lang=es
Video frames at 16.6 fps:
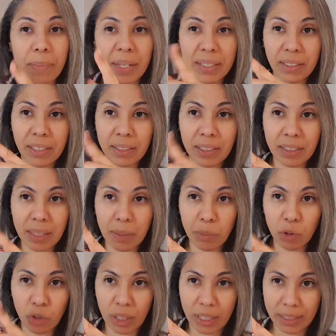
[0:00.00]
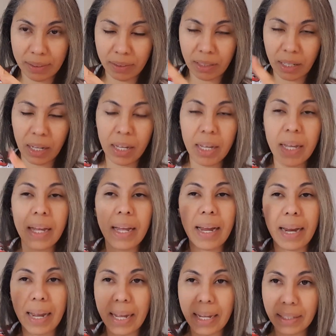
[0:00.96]
también necesitamos esta.
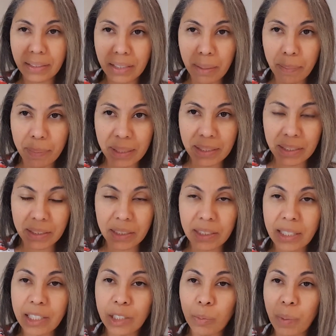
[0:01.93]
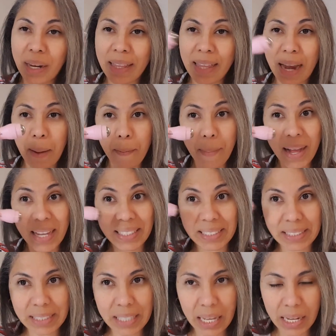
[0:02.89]
Esta partecita es para dar
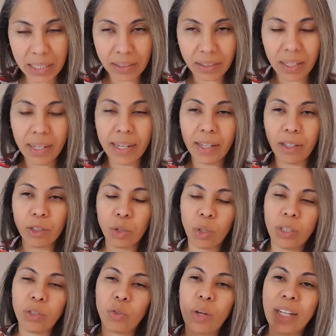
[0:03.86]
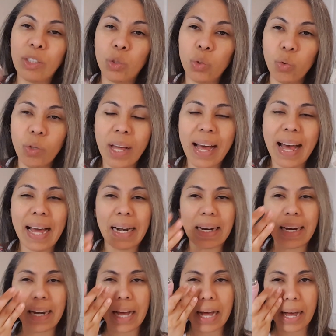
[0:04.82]
masajes en el rostro. Eso ayuda a
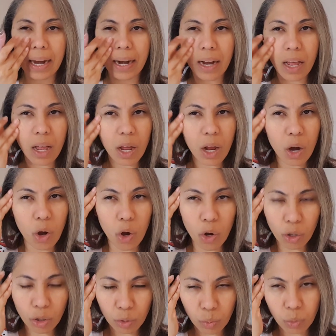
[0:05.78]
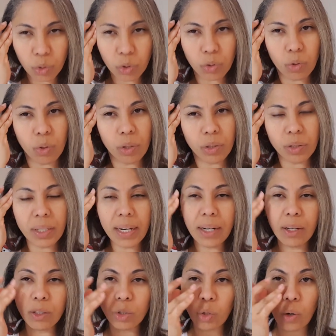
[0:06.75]
relajar los músculos
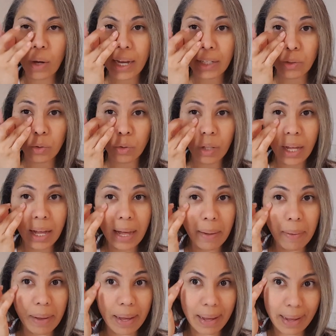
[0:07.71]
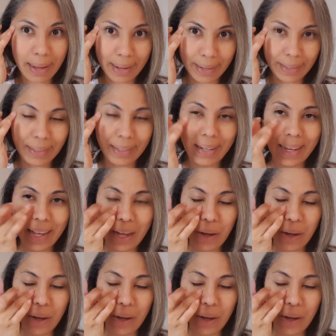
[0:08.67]
del rostro, ayuda a bajar.